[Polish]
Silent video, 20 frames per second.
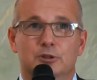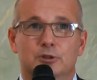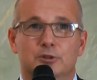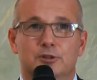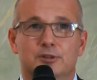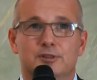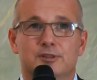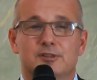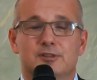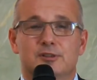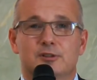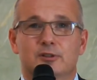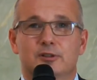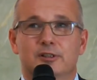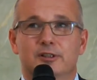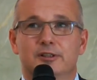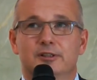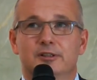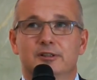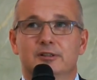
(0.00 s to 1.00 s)
to rys z
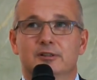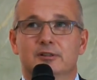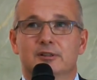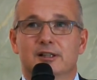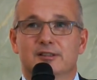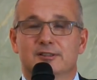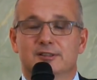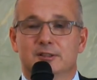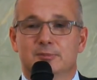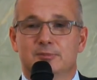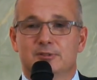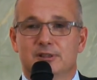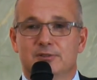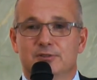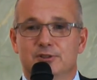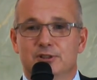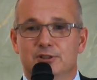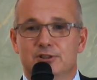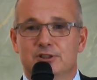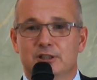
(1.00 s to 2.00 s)
kolei KZM
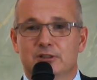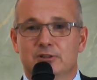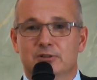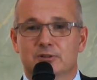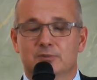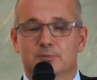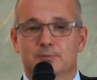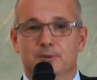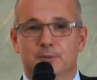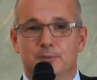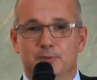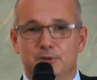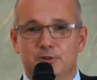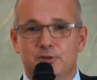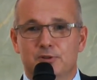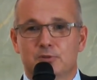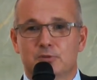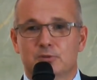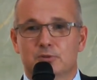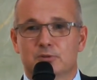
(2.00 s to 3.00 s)
zawdzięcza no, po
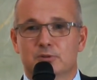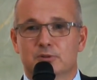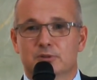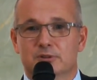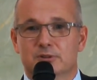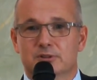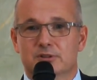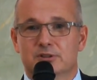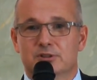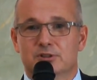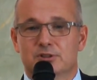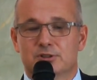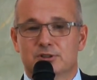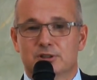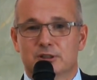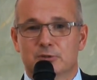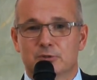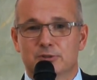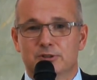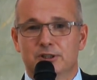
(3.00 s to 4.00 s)
prostu y,
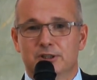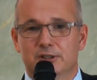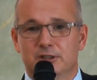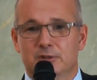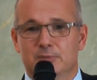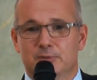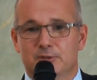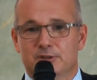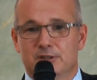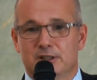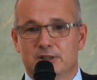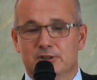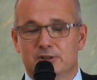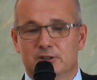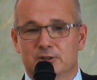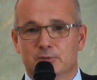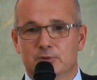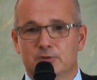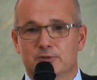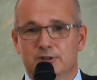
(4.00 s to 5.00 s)
szczególnie jednej postaci.
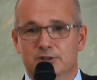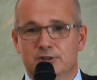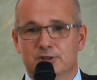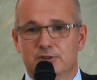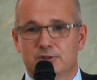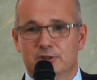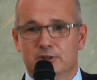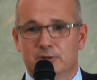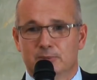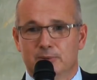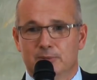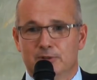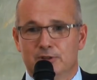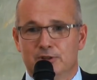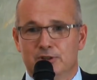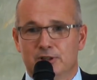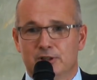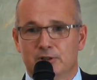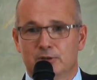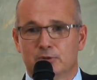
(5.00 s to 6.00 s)
To był właśnie świętej
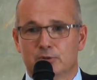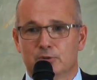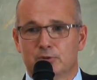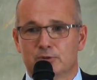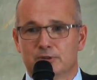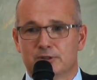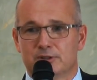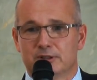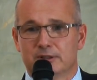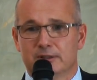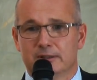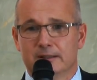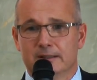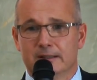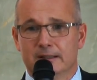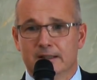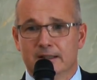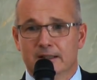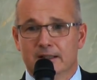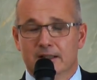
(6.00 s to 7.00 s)
pamięci Artur Górski.
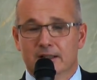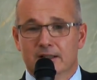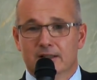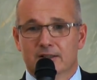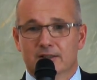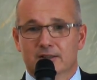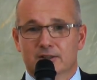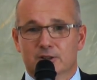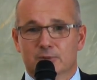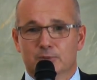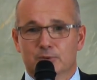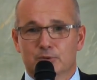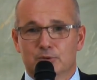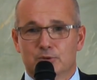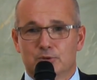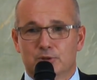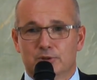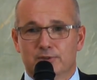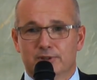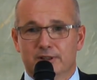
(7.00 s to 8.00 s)
E, to był
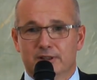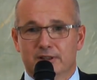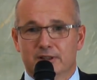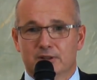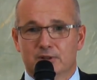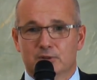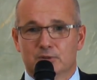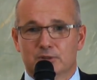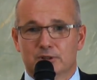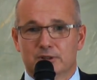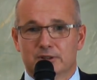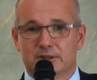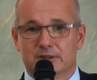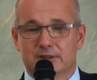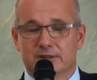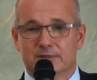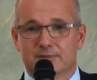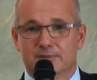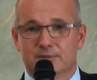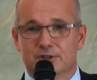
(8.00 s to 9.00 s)
człowiek,
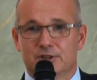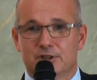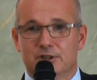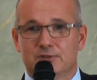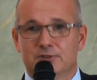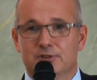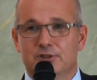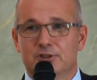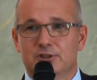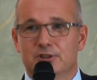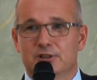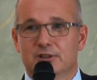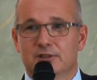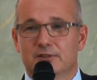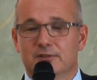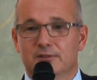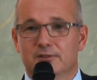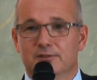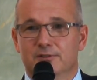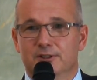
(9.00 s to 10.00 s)
który
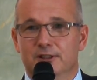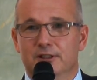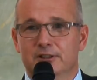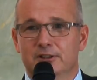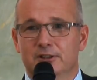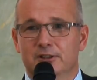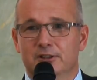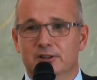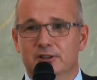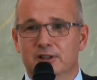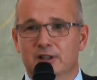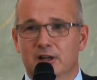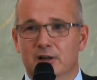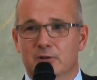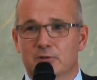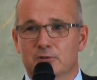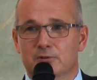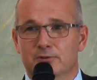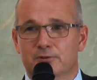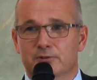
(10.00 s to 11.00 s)
rzeczywiście wielkich
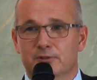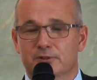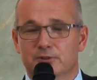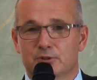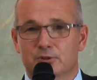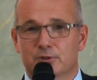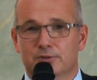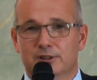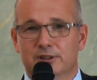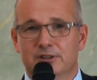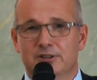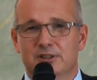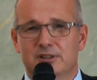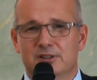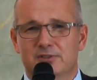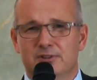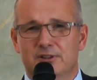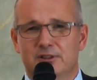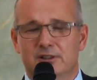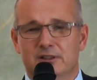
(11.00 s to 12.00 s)
ideałów, człowiek
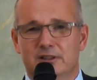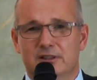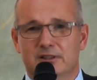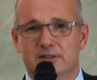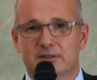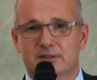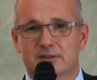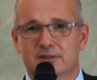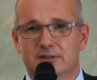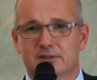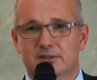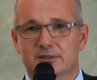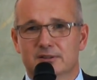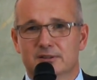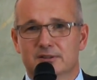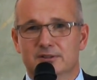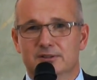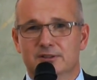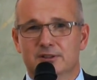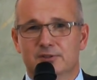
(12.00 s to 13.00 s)
niezwykle,
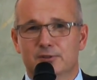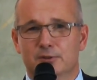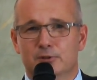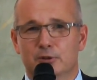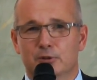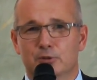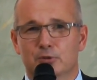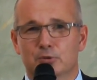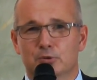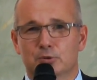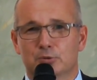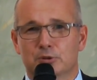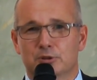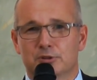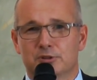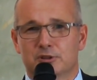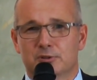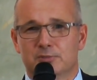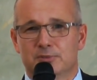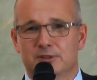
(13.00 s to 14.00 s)
y, niezwykłej kultury
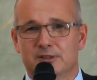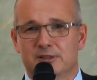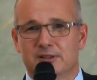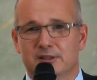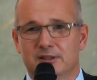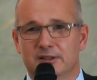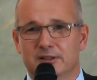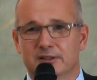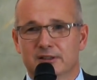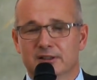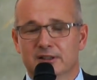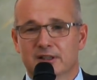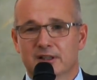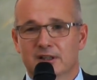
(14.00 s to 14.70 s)
osobistej,